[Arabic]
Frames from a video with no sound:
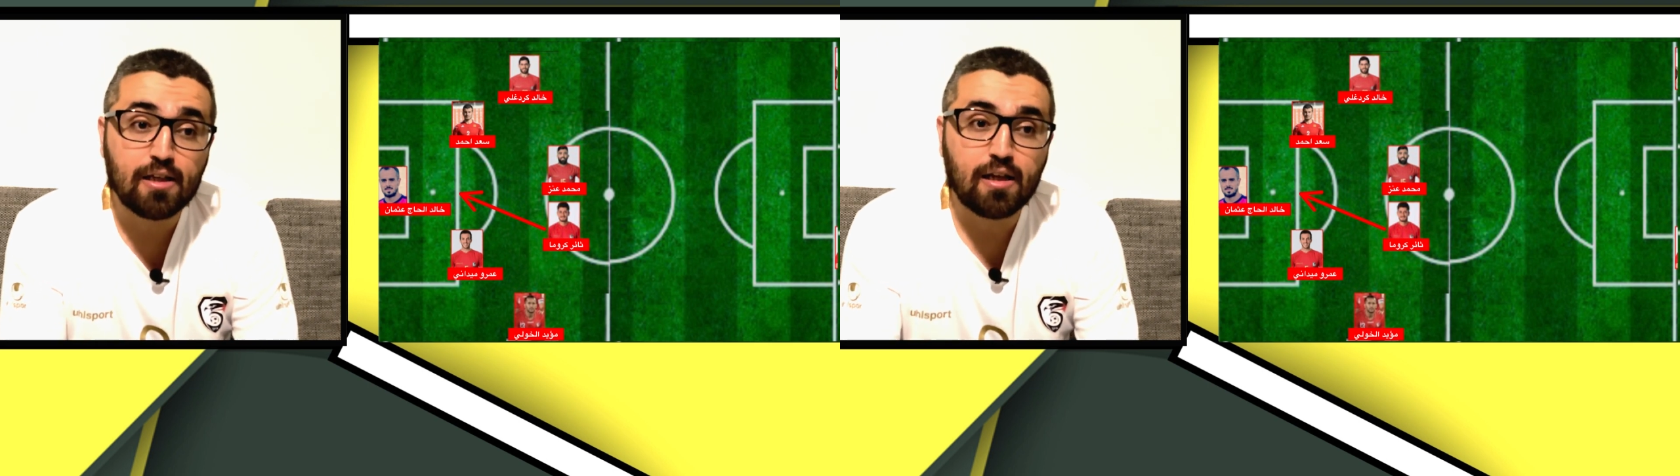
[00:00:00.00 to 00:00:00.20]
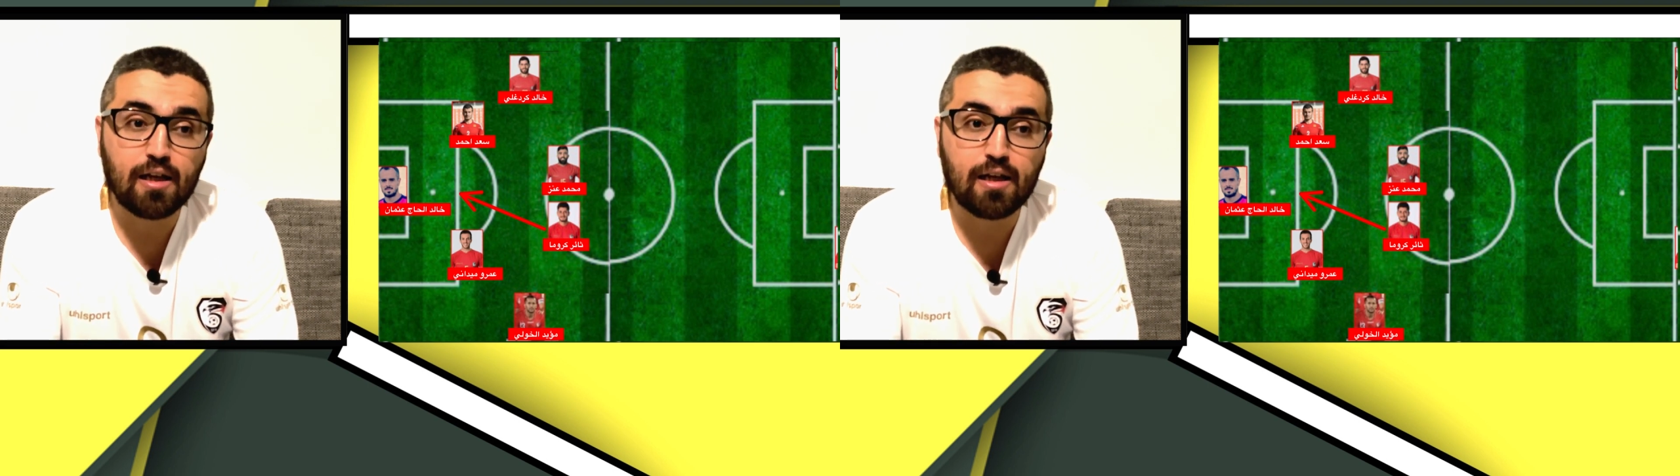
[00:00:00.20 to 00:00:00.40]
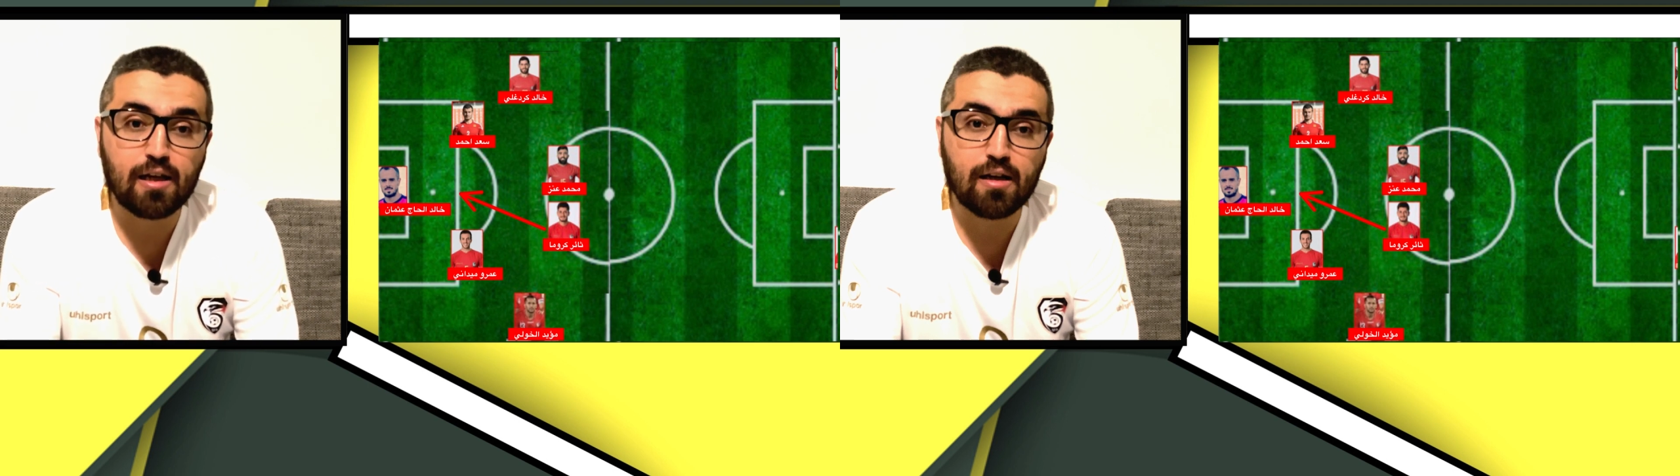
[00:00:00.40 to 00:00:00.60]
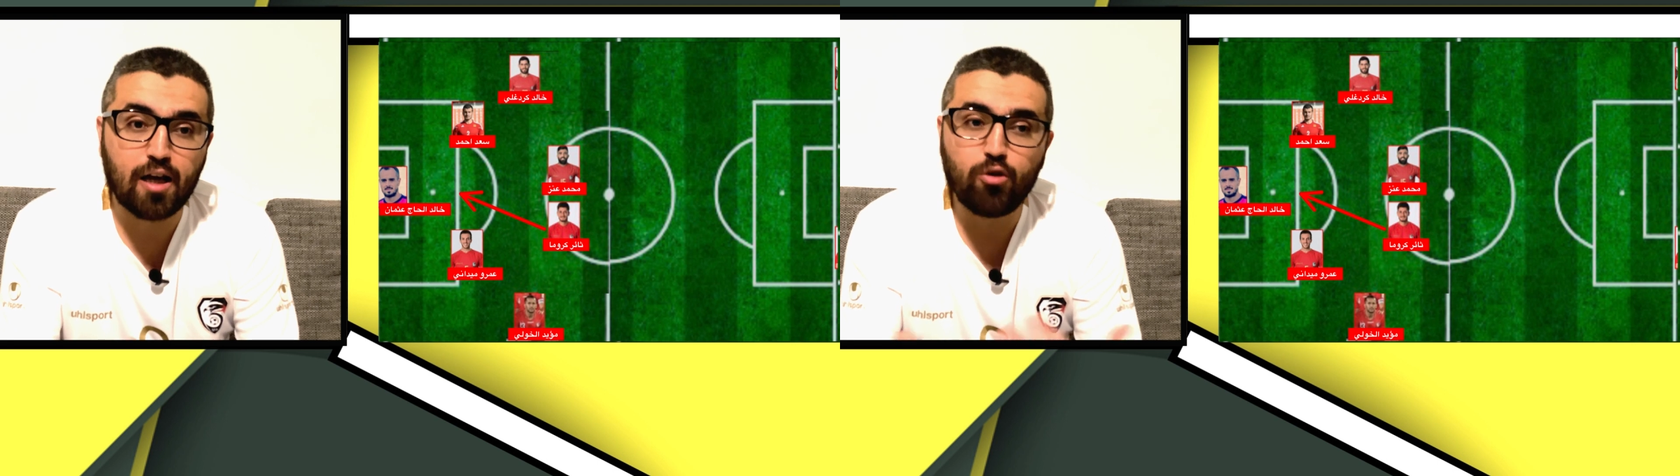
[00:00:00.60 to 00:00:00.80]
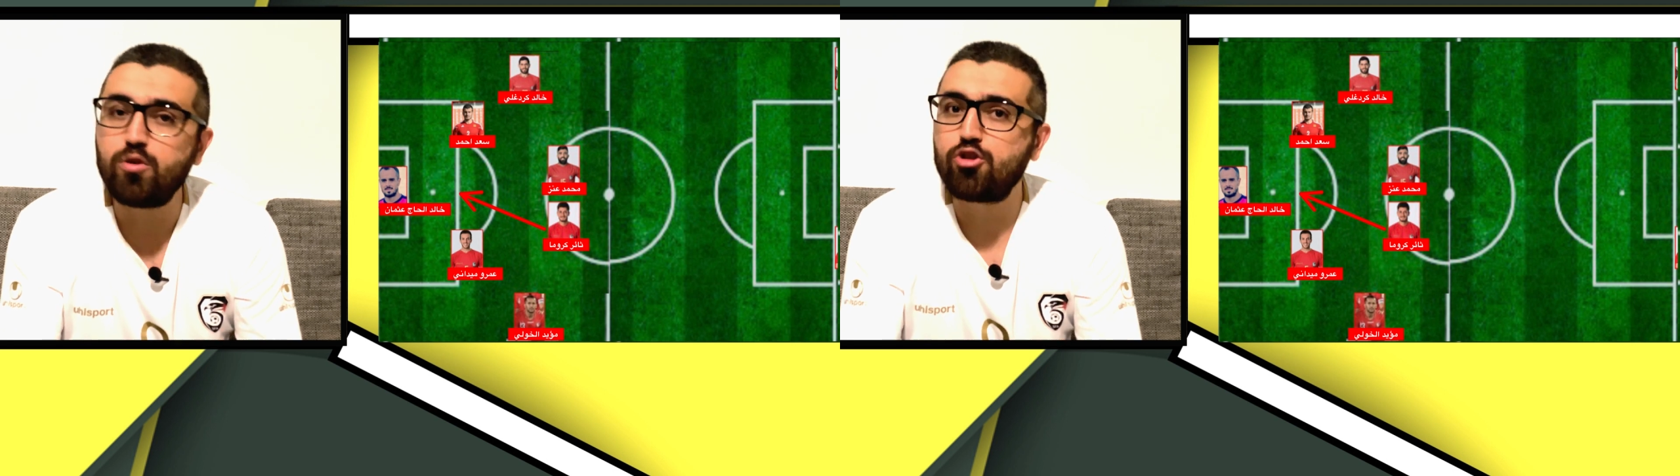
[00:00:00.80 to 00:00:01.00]
آه،
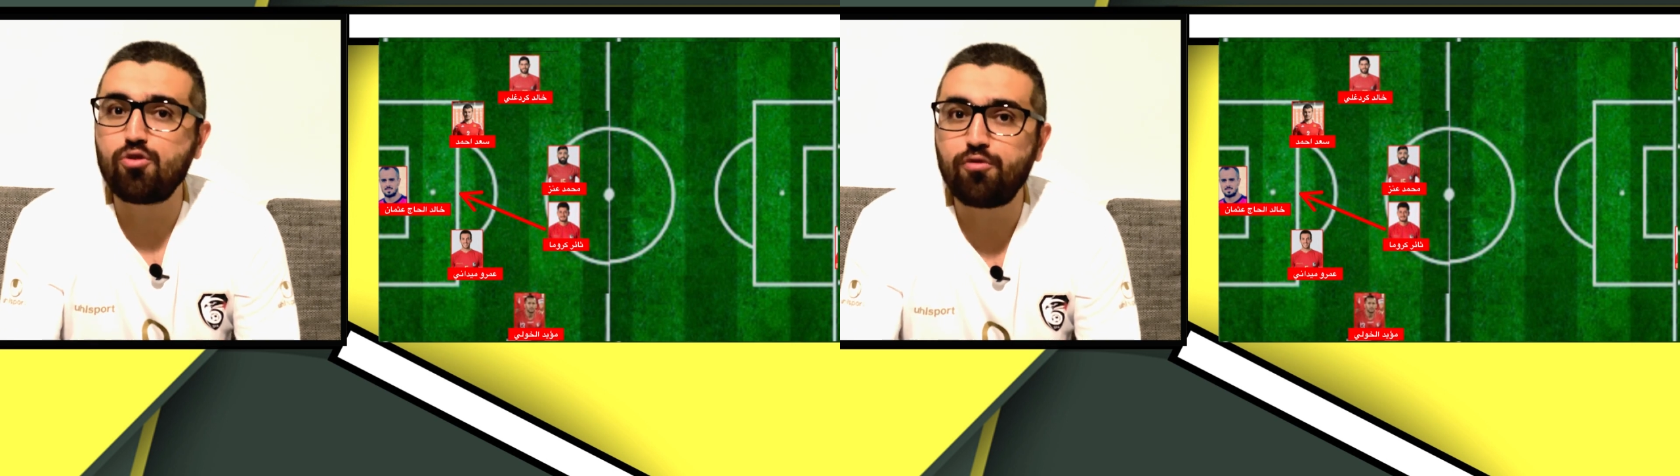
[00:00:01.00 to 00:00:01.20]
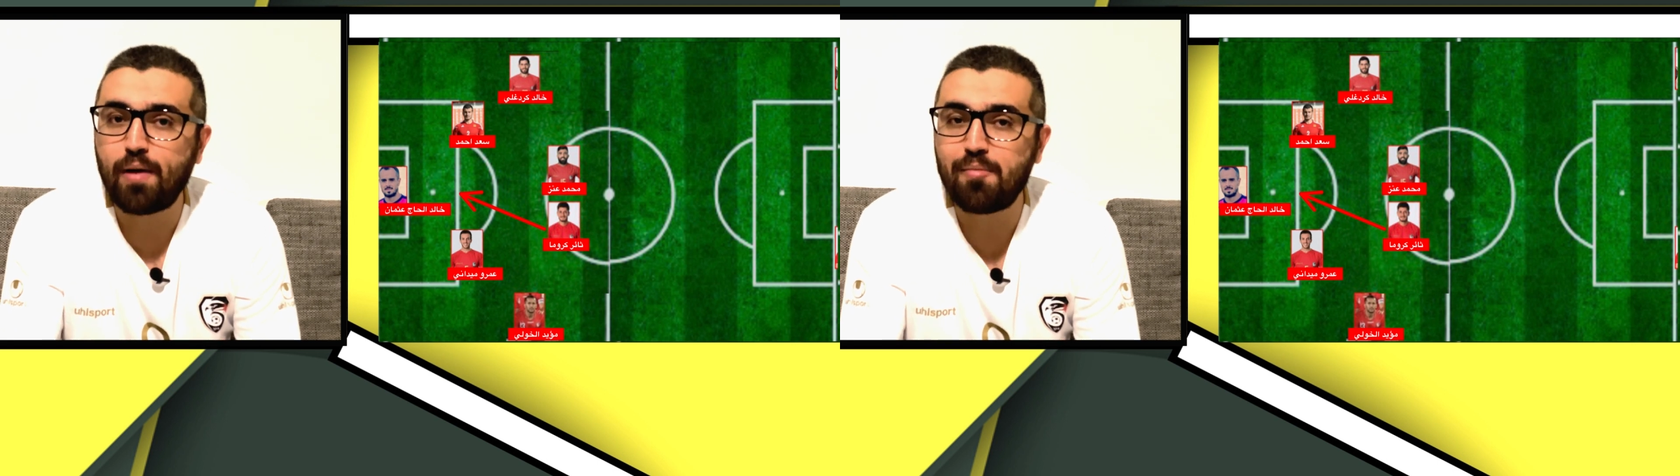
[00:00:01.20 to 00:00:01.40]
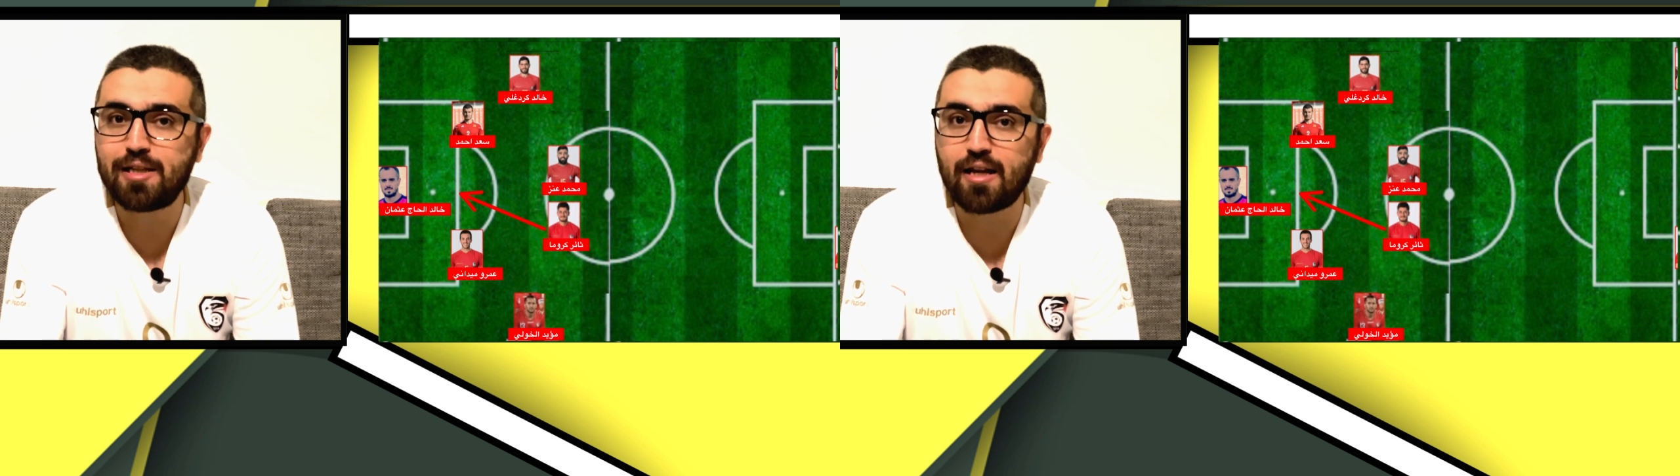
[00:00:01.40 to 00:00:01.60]
خلونا نشوف محمد